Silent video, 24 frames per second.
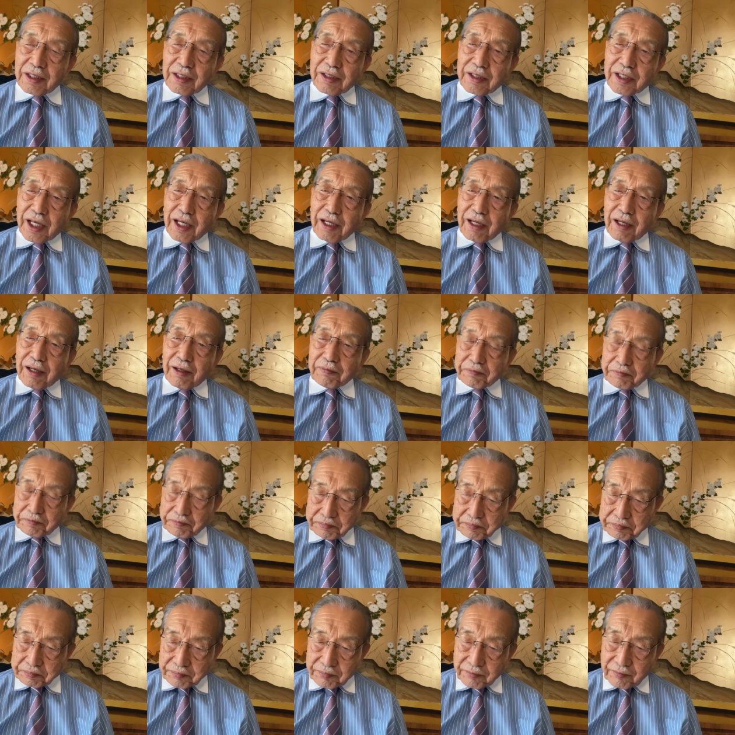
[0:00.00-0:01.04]
で、
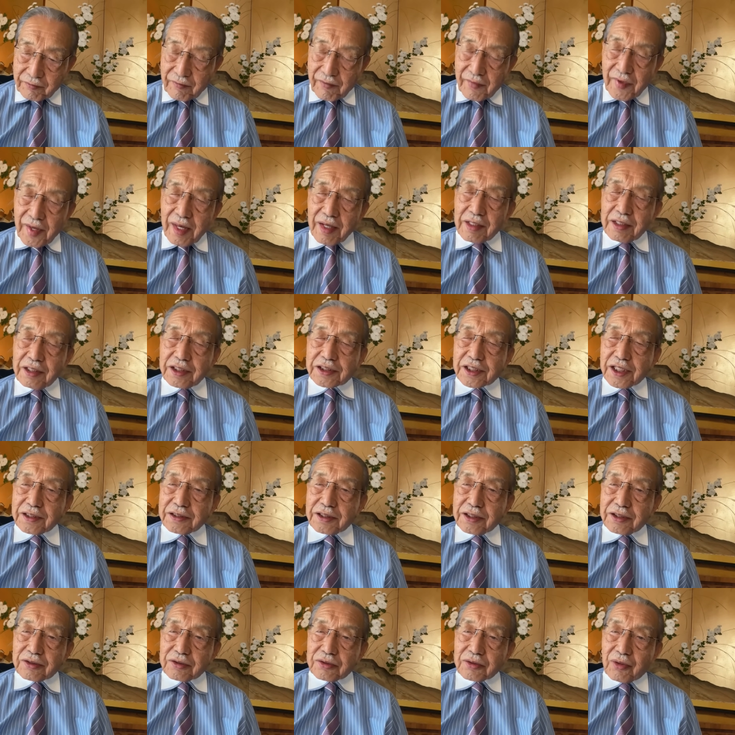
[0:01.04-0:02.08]

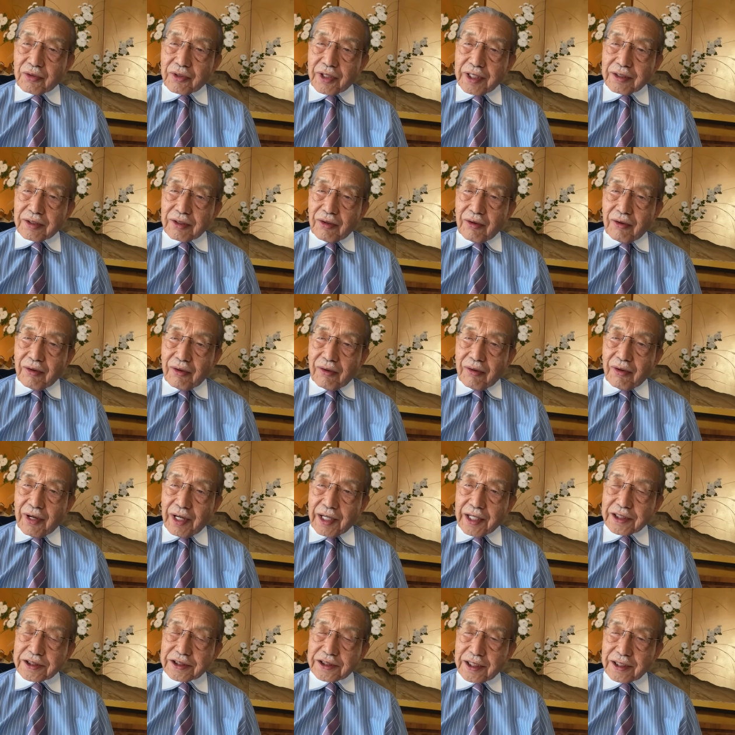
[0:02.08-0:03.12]
2025年の
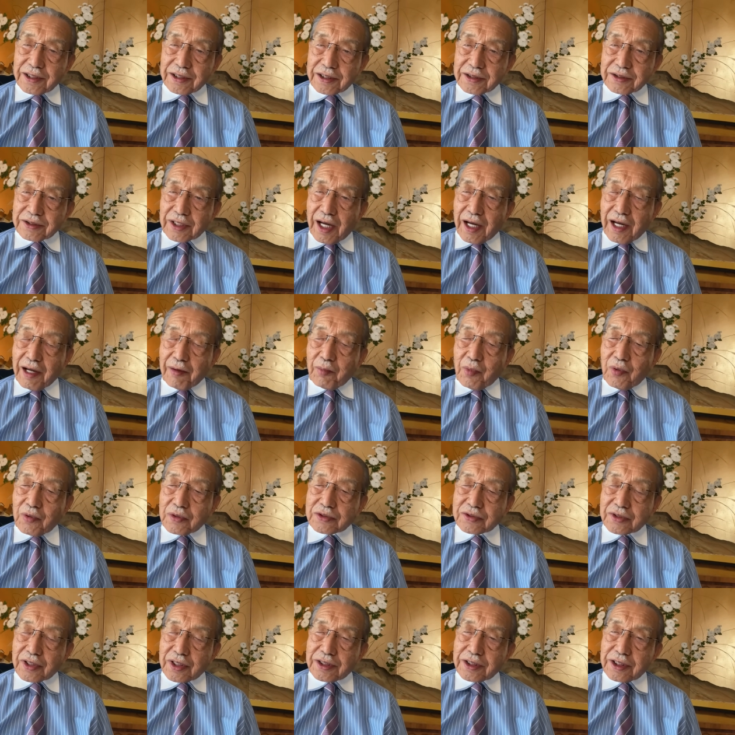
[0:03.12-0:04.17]
話なんですが、もう
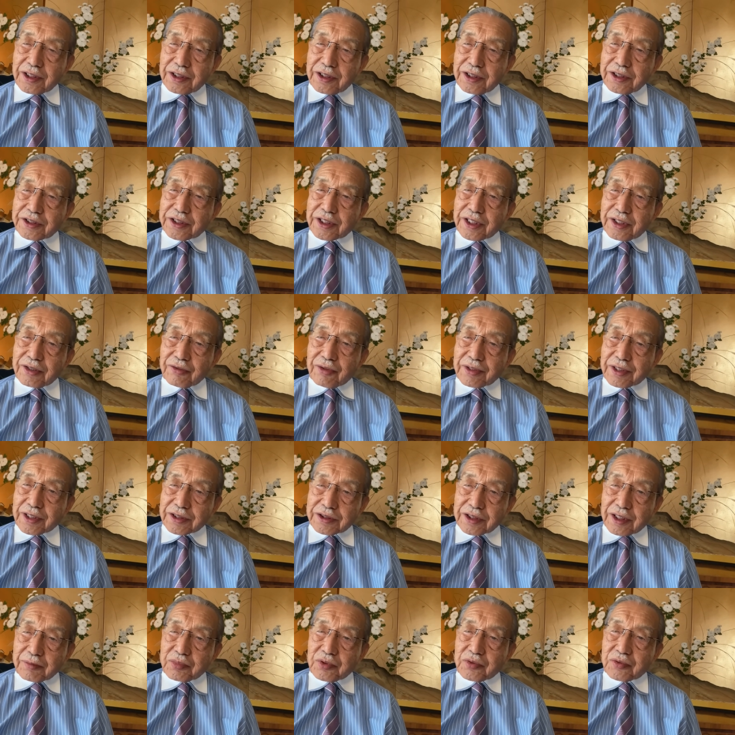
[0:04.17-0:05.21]
すでに日銀はで
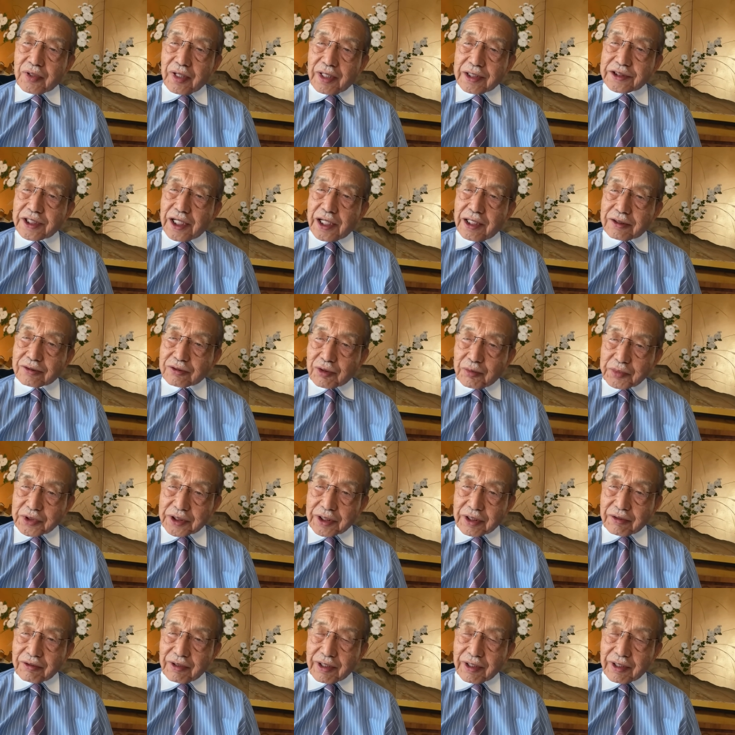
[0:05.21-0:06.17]
すね、物価は下がると見てる